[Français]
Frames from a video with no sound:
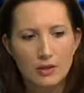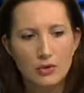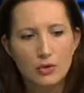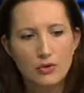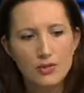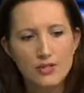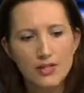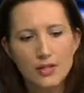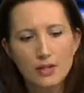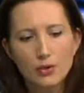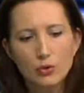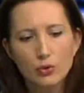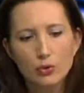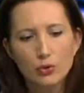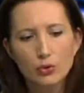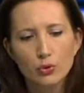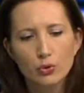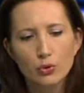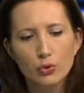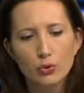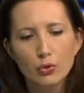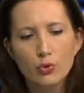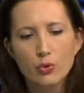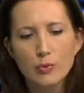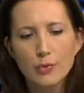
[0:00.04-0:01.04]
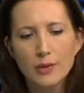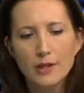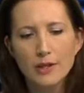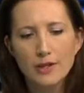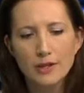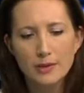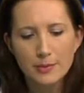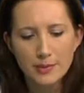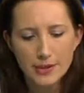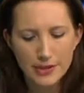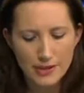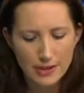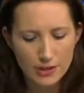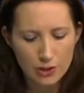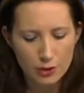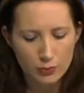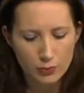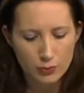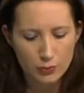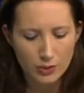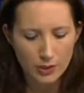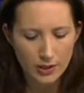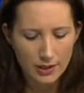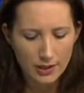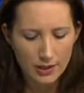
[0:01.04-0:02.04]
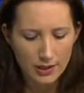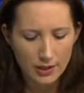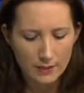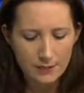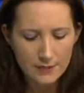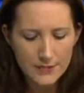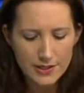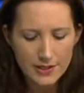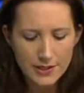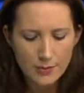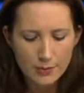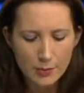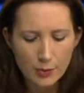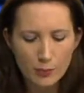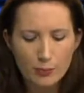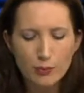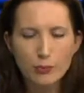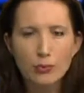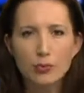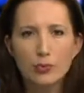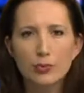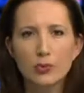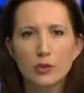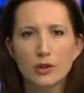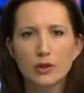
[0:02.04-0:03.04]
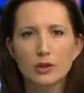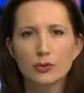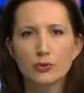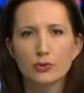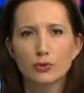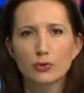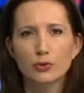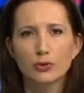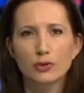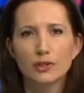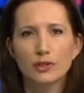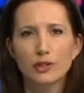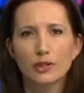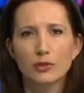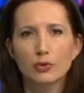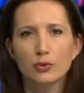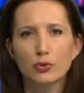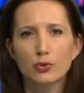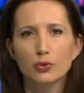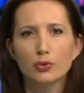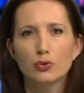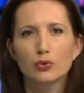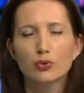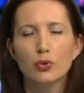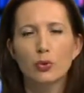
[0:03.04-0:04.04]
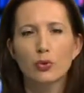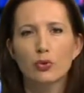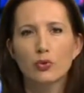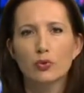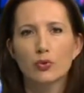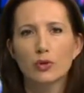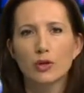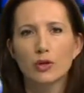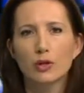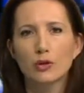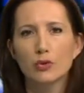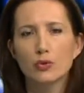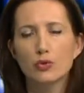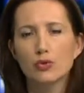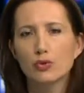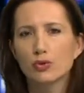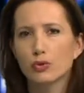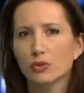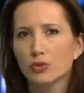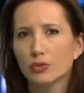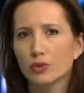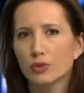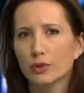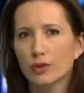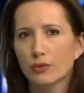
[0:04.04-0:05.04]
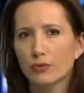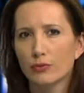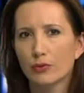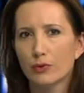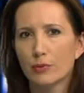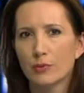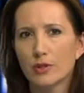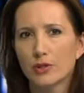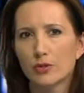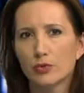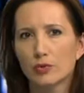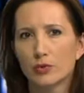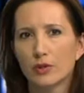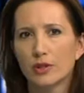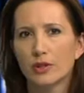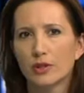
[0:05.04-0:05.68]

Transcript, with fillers: Le CIO e de Roubaix déménage pour aller un petit peu plus loin du côté de Tourcoing, le centre d'information